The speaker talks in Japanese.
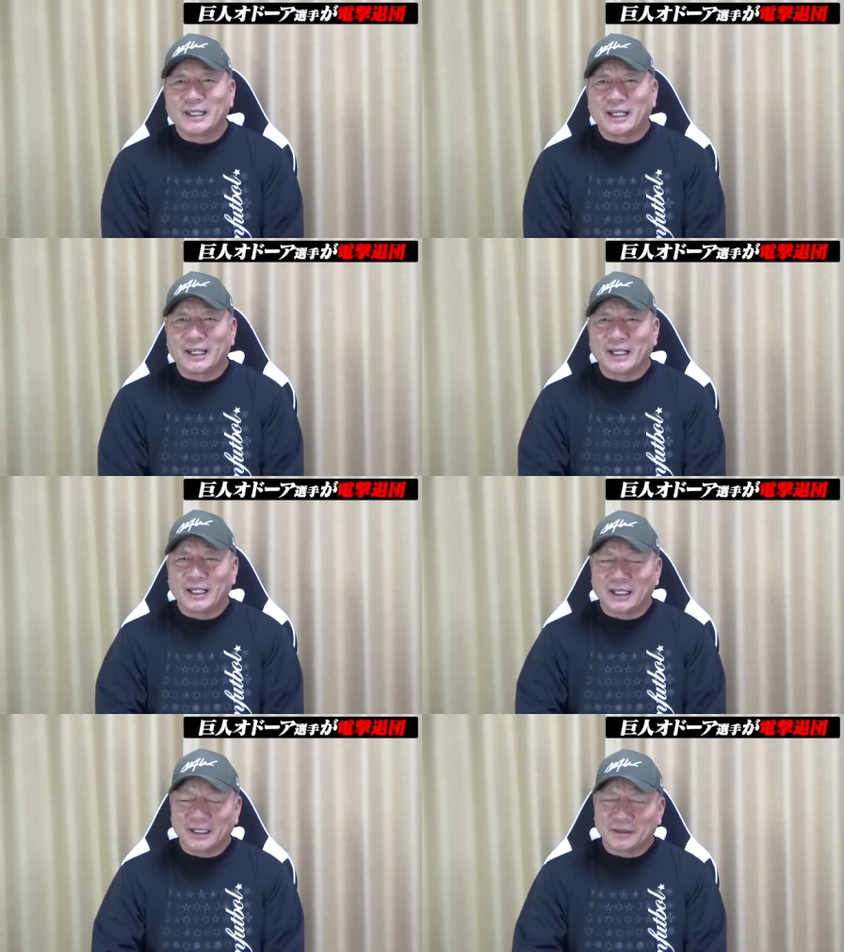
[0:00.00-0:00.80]

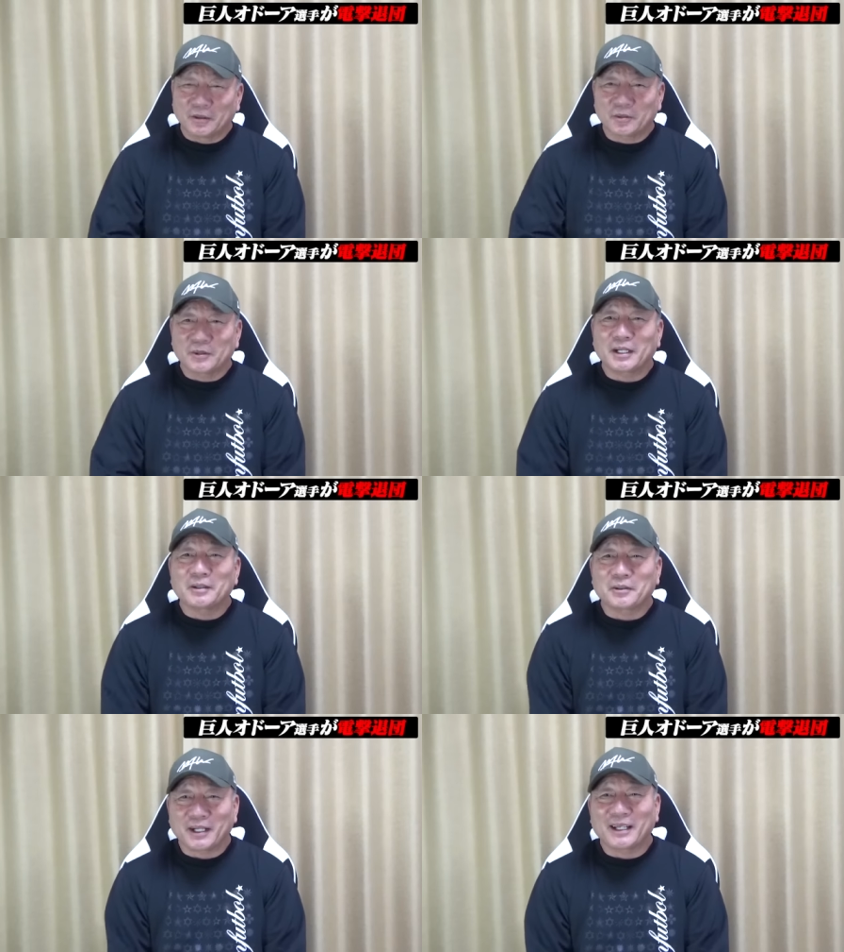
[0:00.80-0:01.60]
えー、どのぐらい
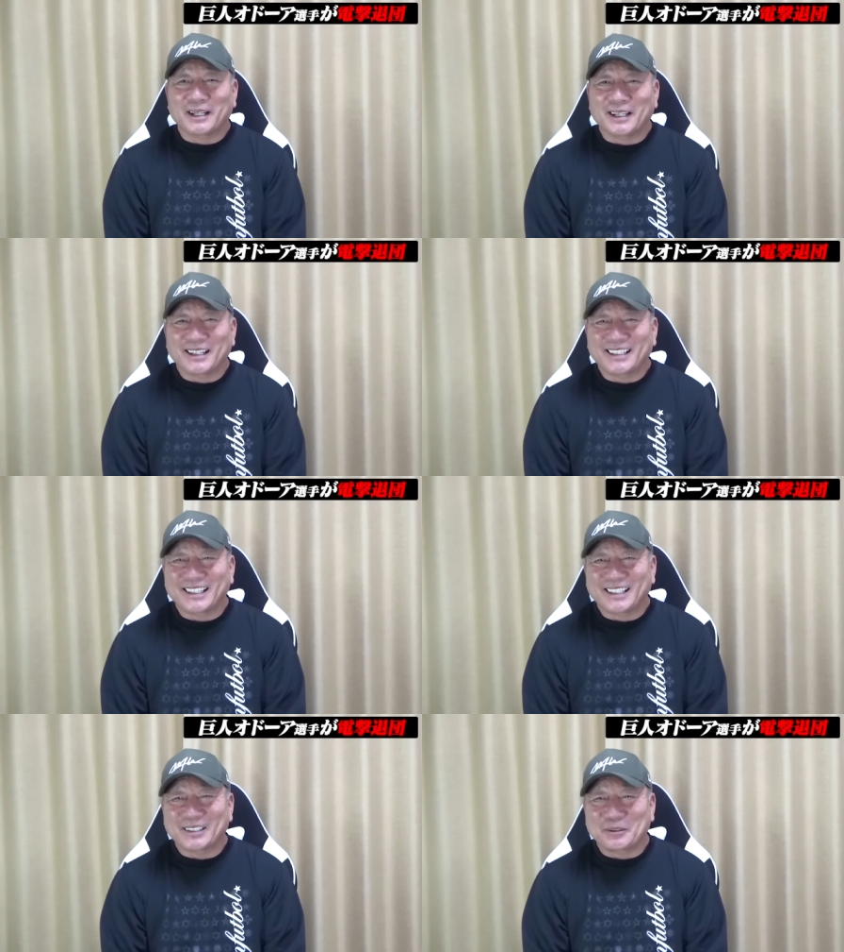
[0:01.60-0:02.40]
のね
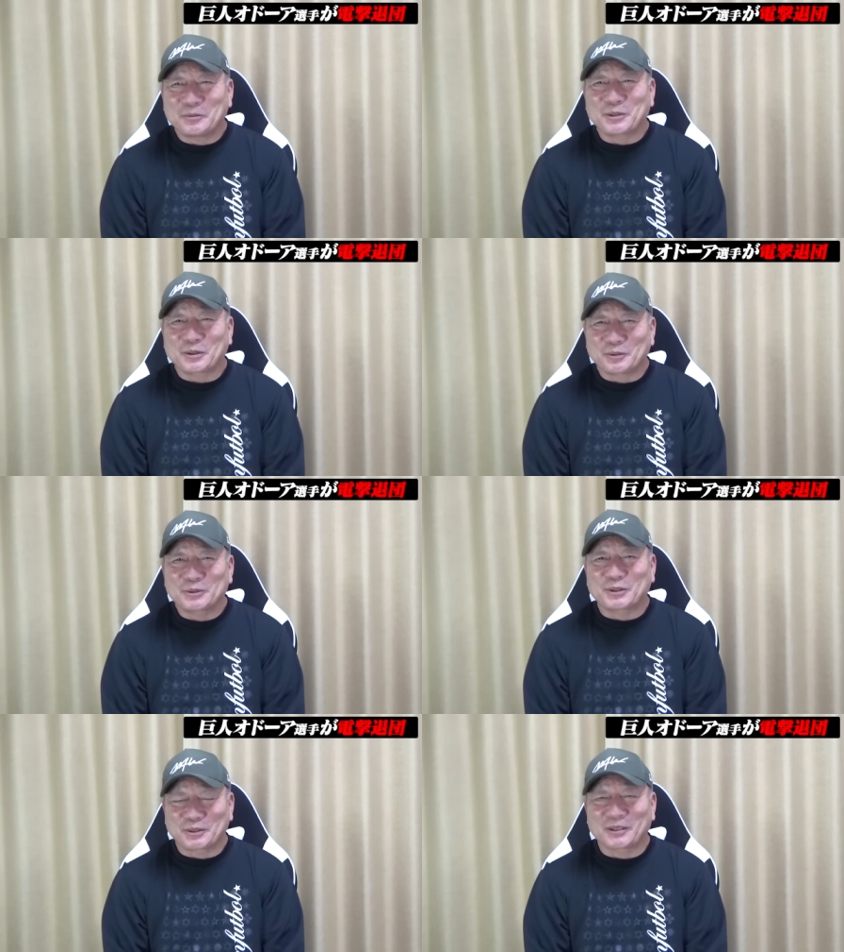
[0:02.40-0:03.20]
ホームランを打っ
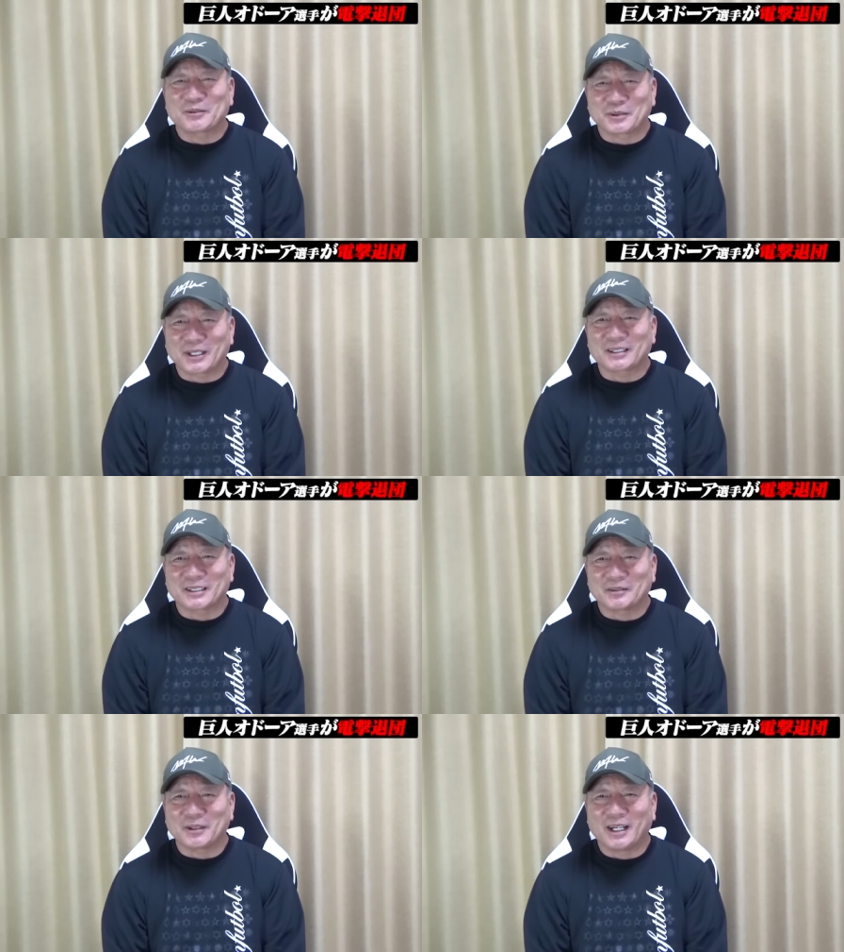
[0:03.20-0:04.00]
てくれるのかっ
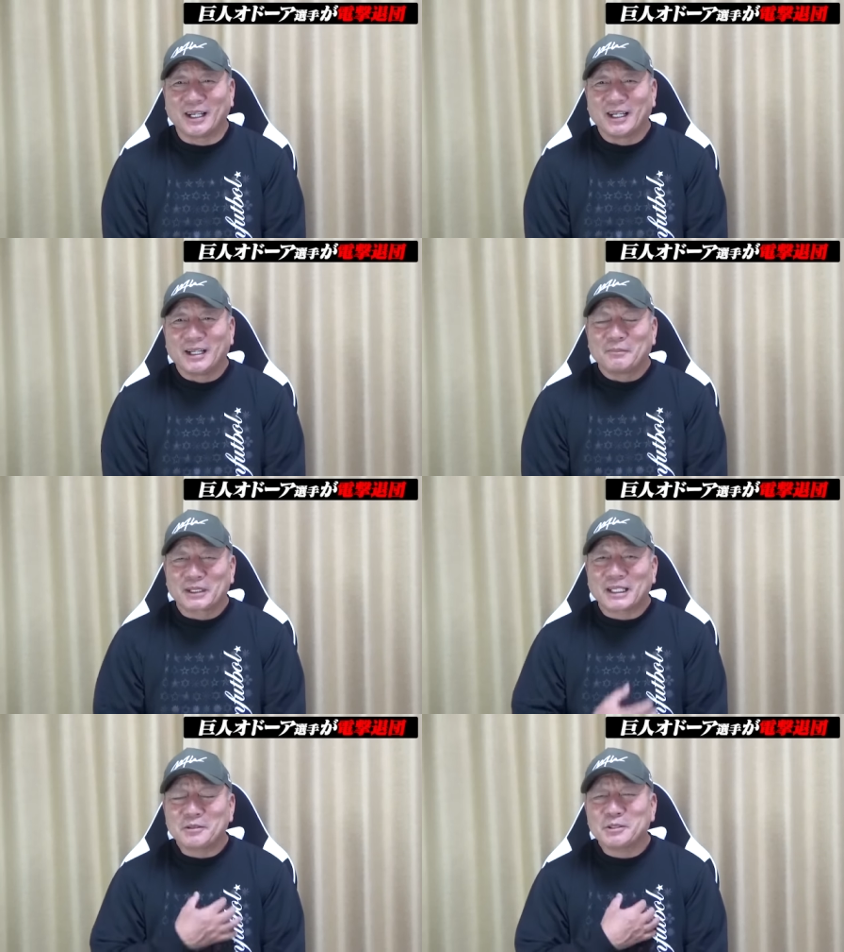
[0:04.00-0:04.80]
ていうのはまあ、楽